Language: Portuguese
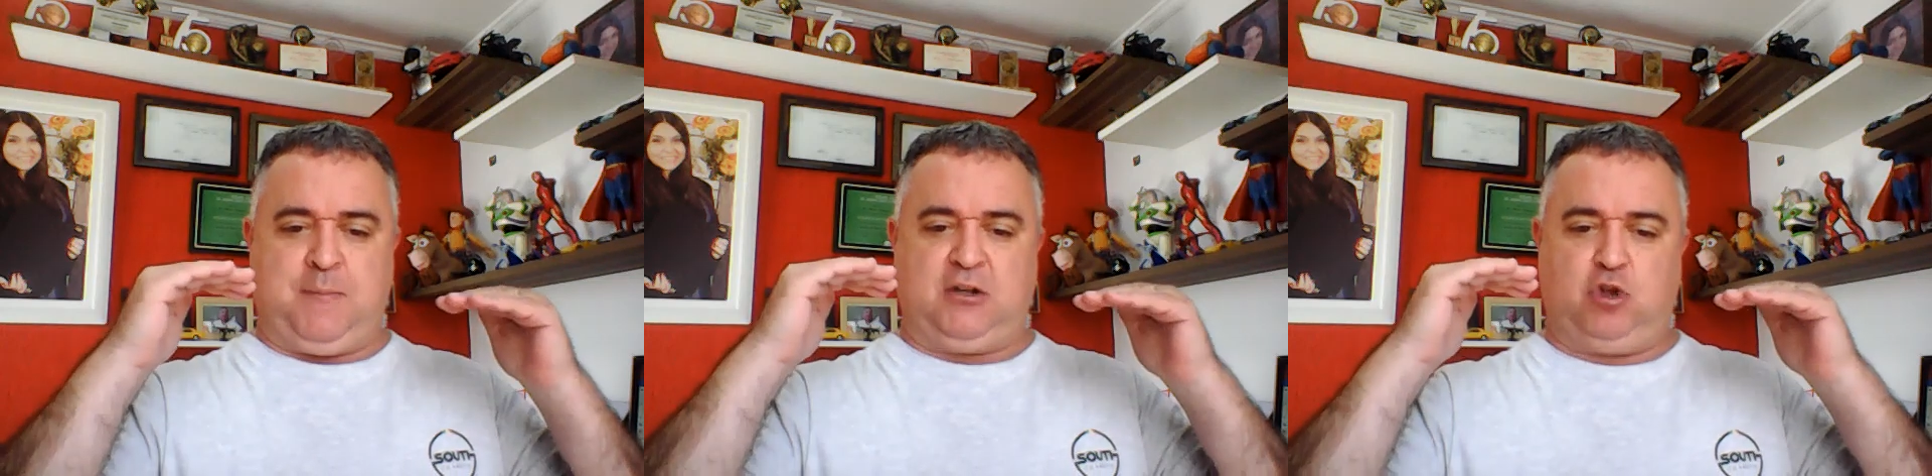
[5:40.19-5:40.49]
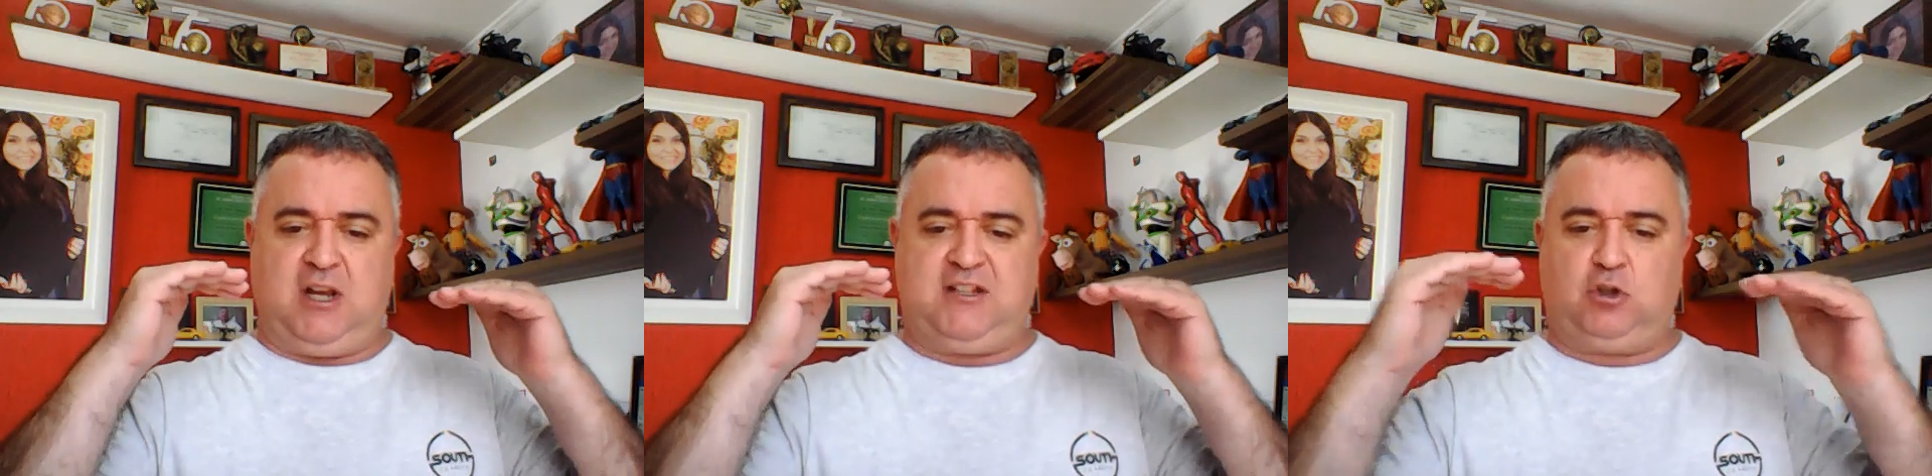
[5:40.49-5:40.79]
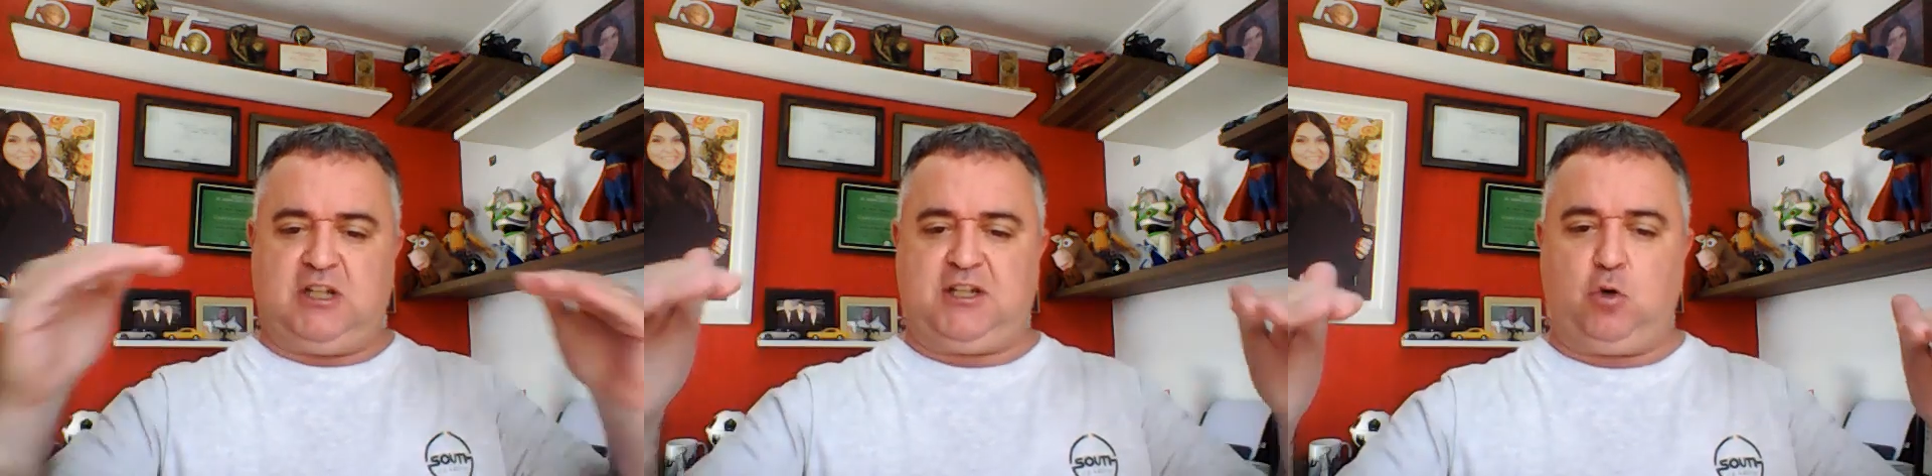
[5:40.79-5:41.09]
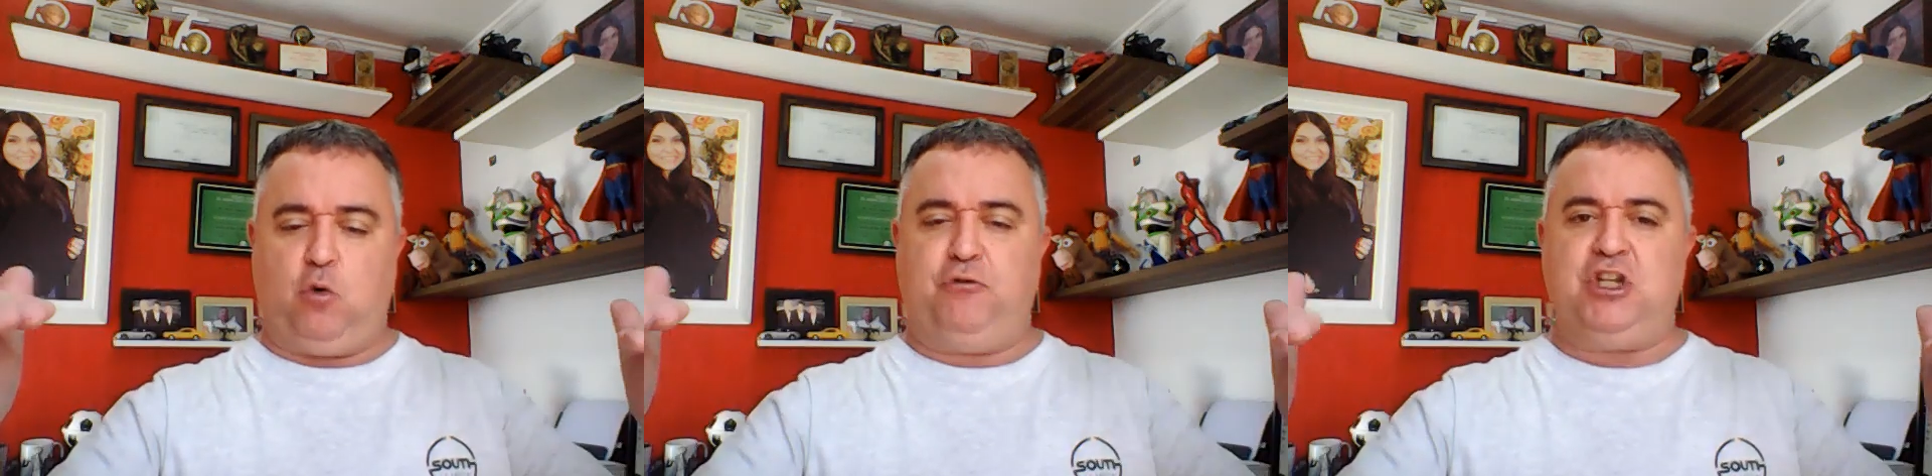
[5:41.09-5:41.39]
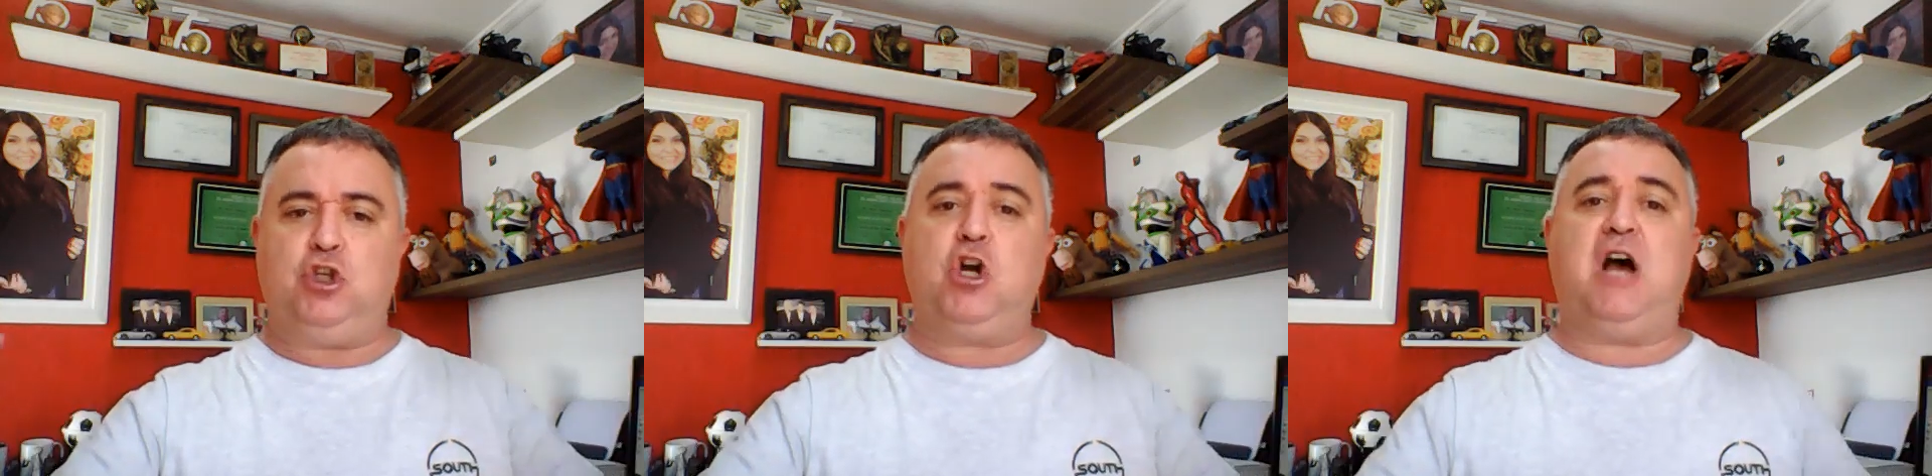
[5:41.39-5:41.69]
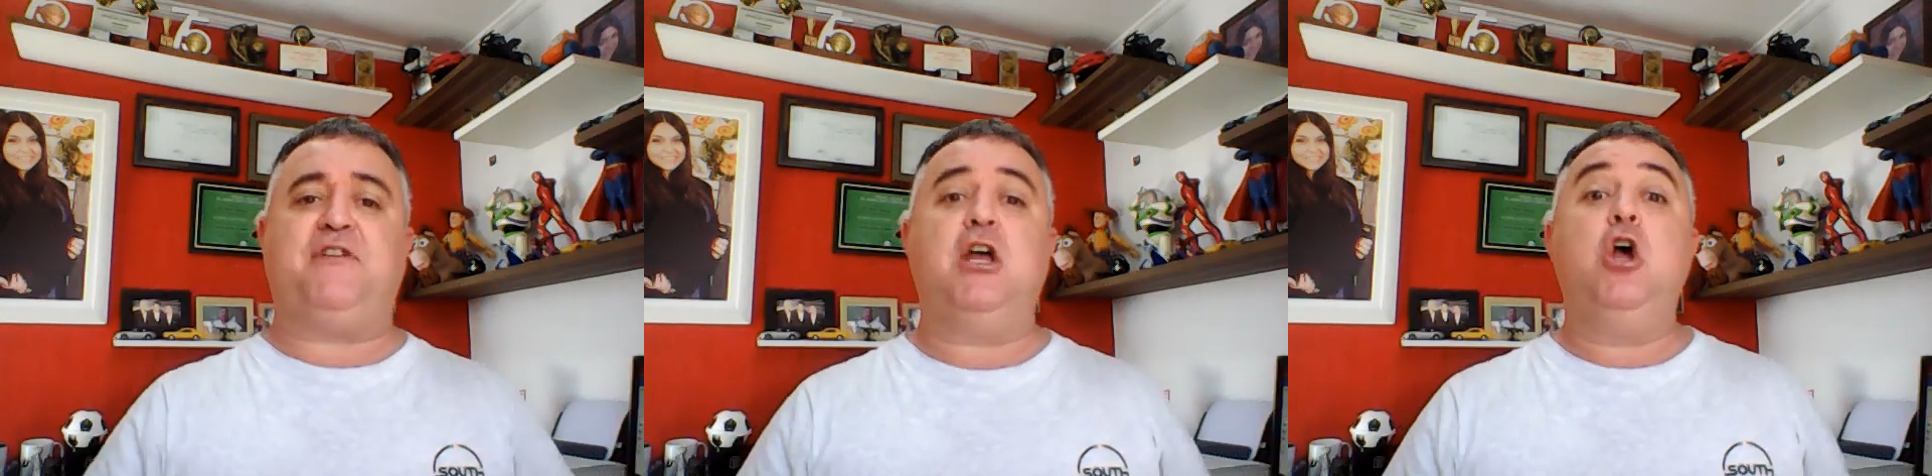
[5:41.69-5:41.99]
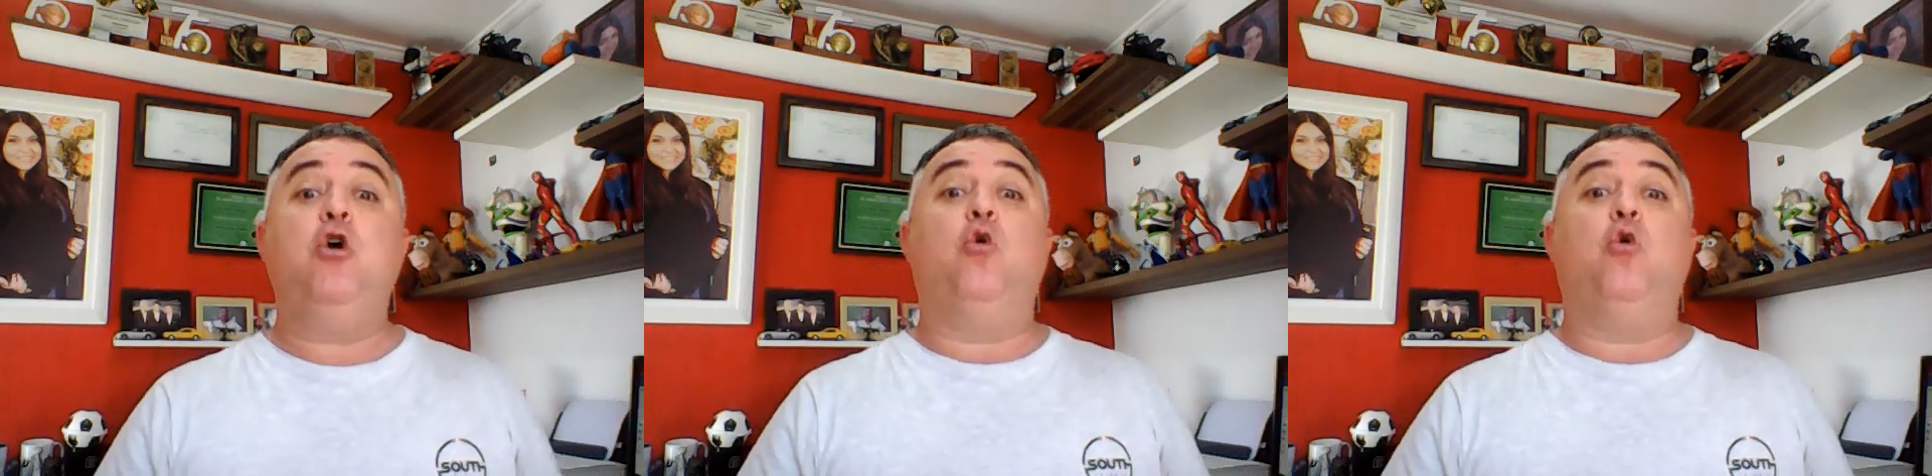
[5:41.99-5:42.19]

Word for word: Amazonas é o terceiro com 29,